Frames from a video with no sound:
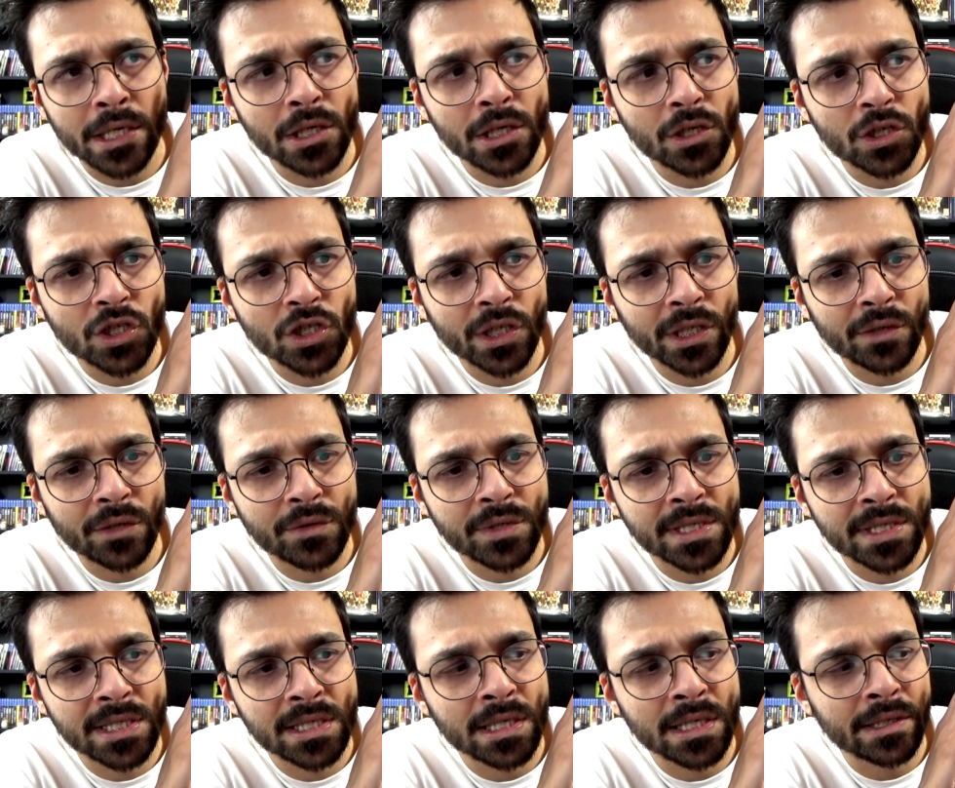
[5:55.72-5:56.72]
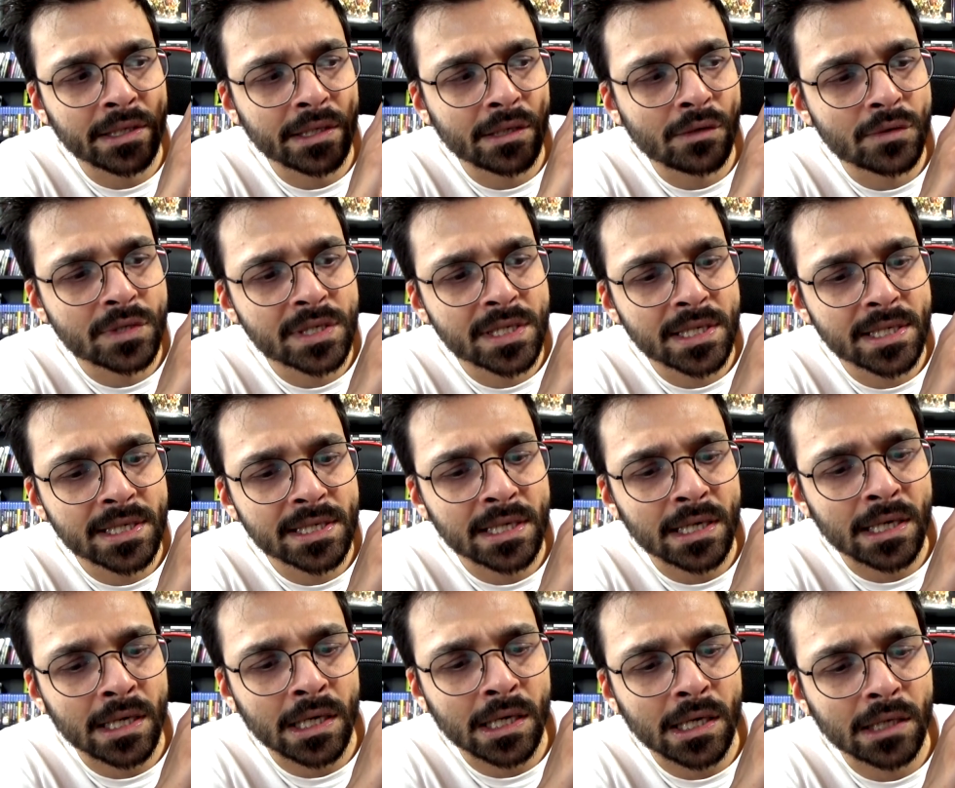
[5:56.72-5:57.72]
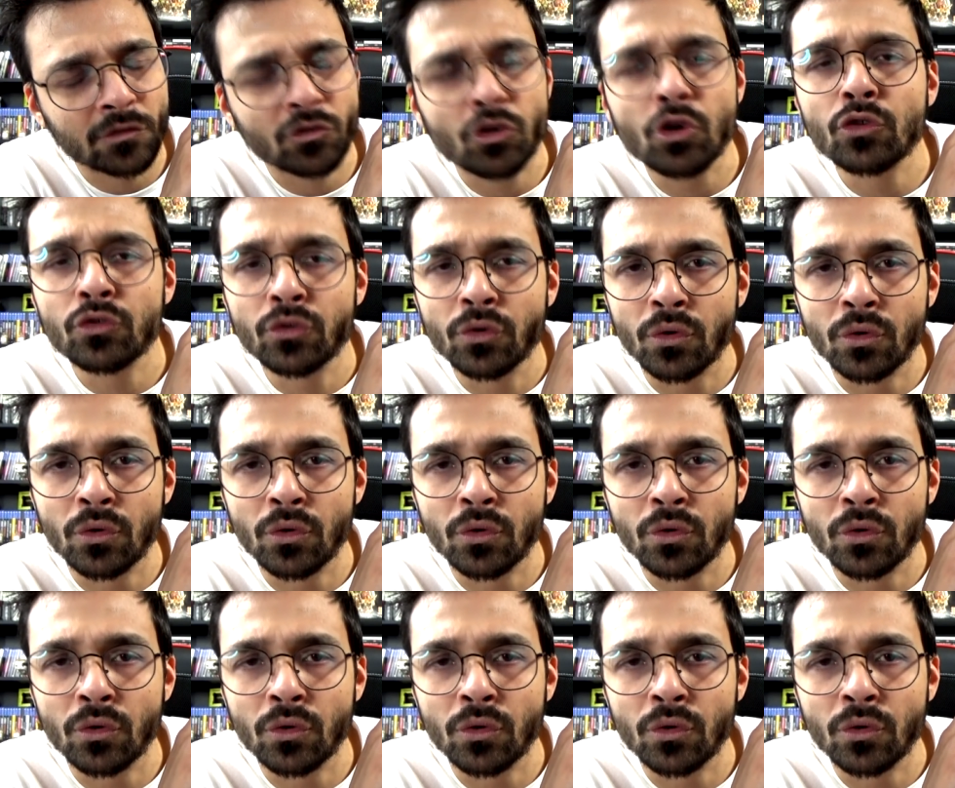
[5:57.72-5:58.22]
et j'ai réussi à négocier ça à 30